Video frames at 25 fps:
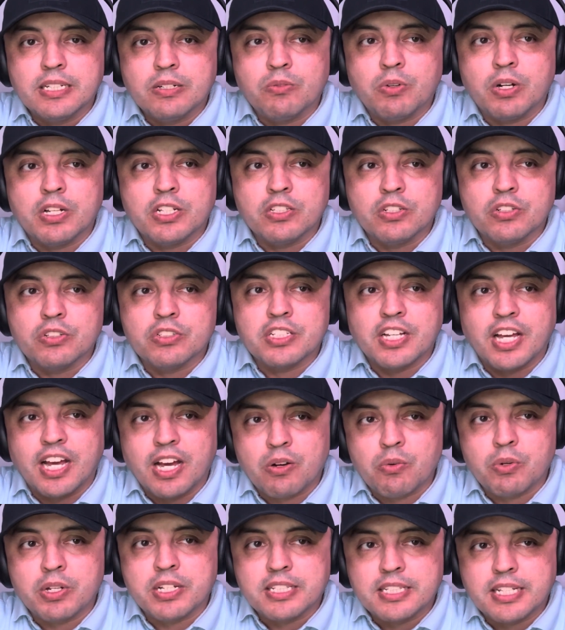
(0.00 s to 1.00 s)
cuando se da
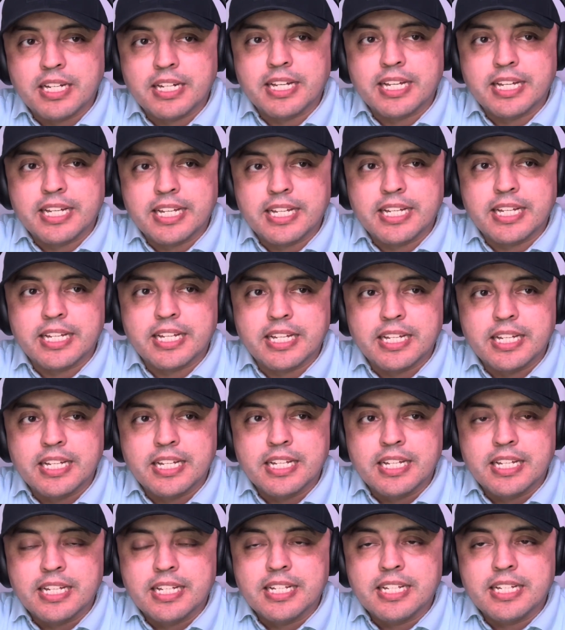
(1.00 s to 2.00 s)
cuenta que,
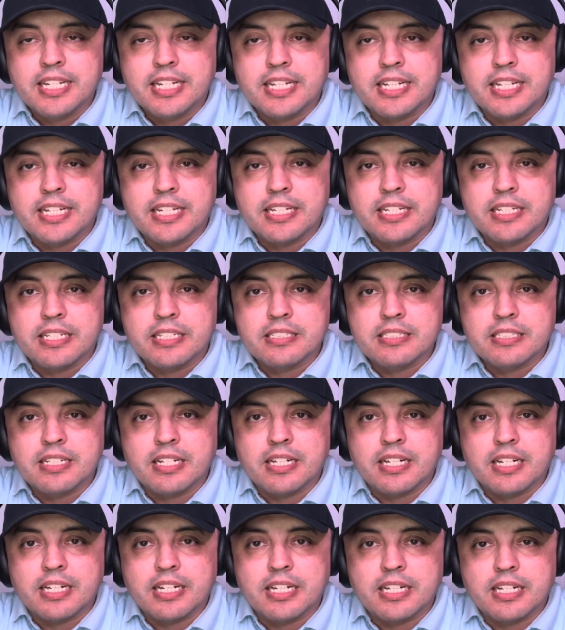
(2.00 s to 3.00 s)
que
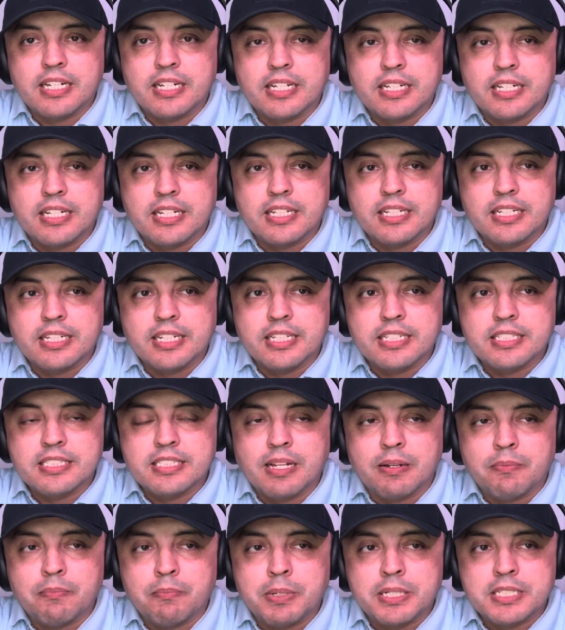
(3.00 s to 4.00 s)
está,
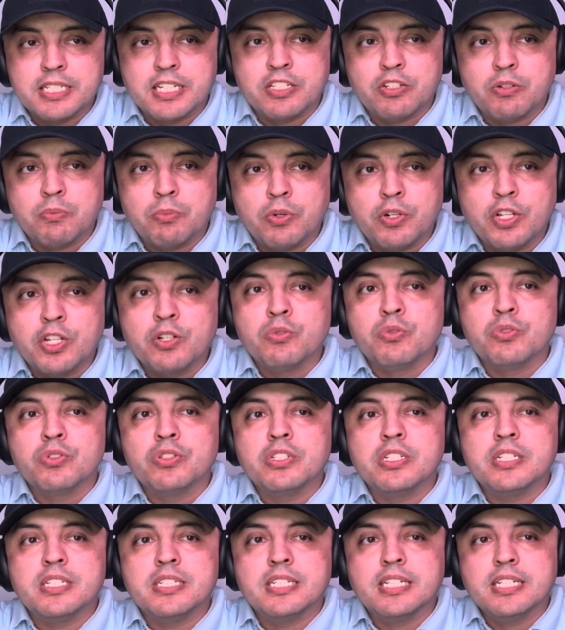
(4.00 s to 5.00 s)
están pasando por
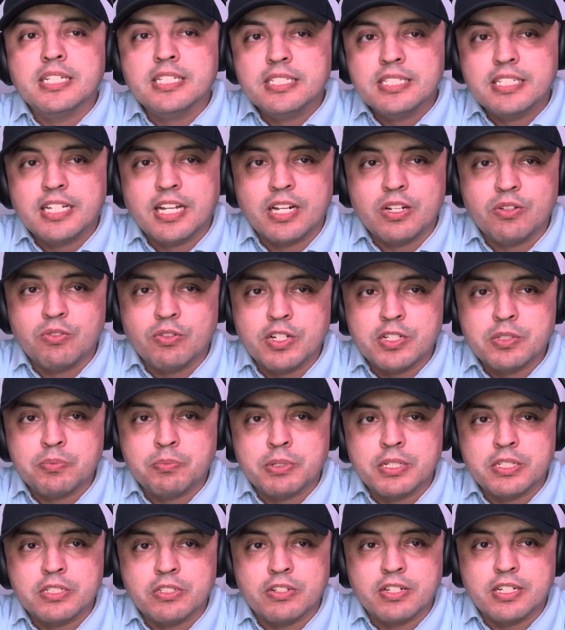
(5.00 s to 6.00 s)
injusticias que algunas
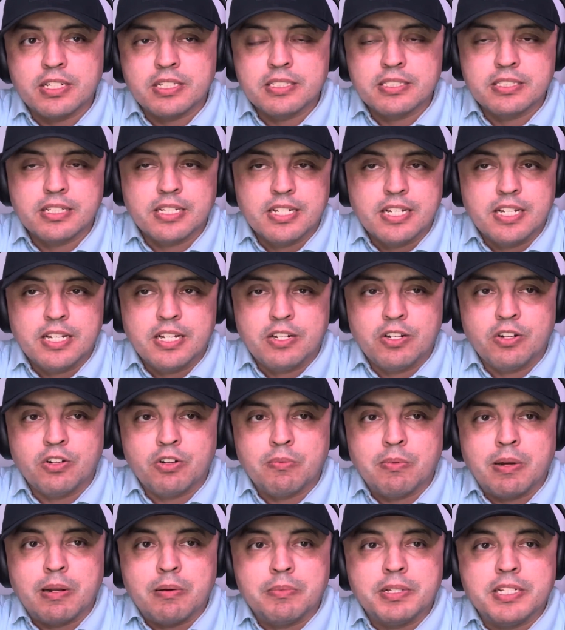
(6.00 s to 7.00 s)
personas
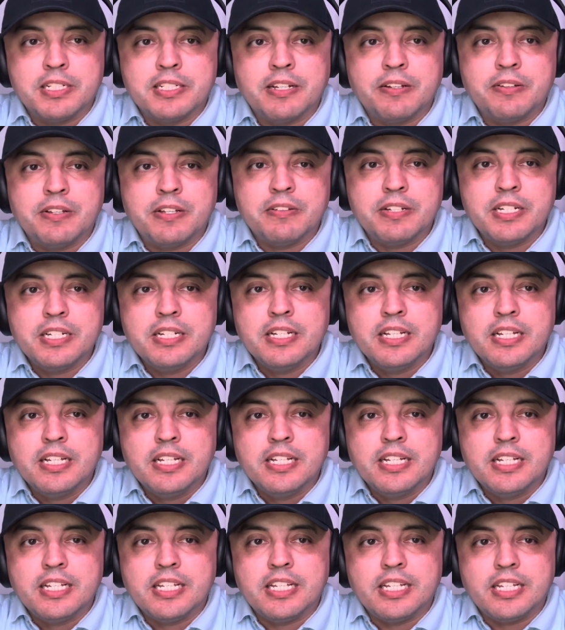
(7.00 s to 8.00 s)
normalmente viven
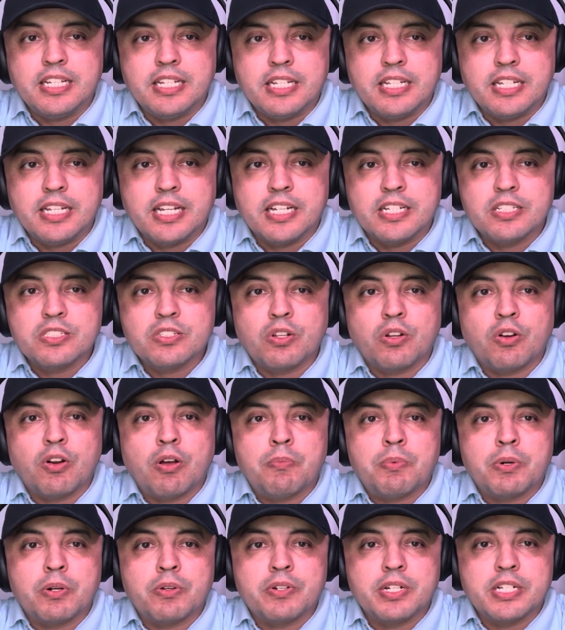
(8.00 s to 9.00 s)
y esto lo
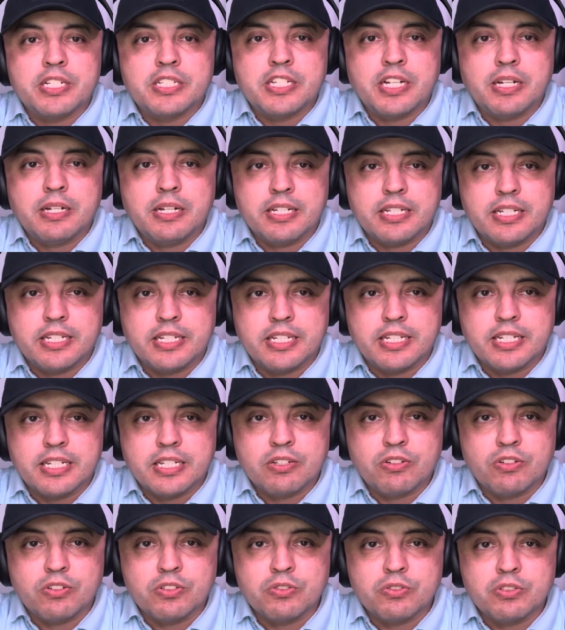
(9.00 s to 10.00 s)
aprovecha
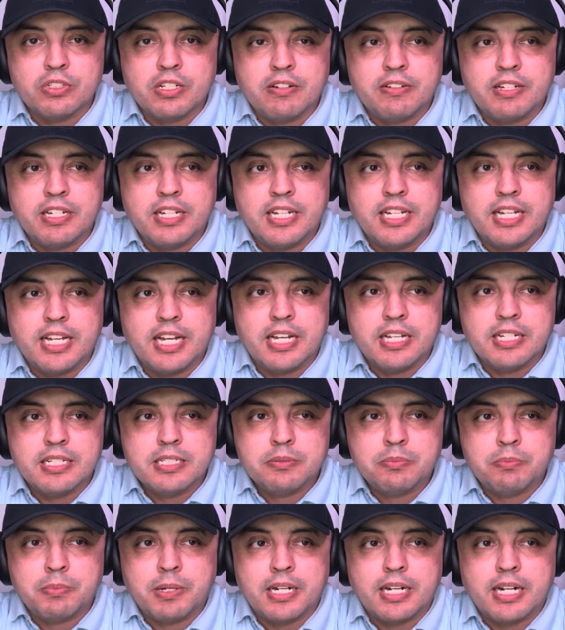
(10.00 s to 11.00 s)
con sus
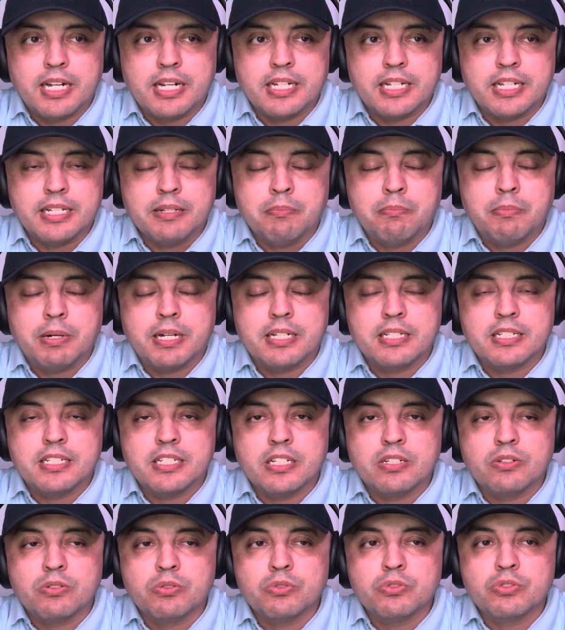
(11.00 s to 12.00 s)
habilidades para
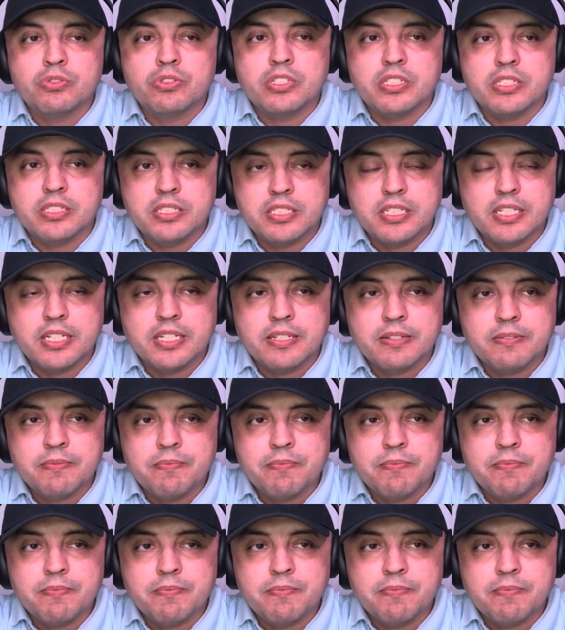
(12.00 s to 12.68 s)
impartir justicia.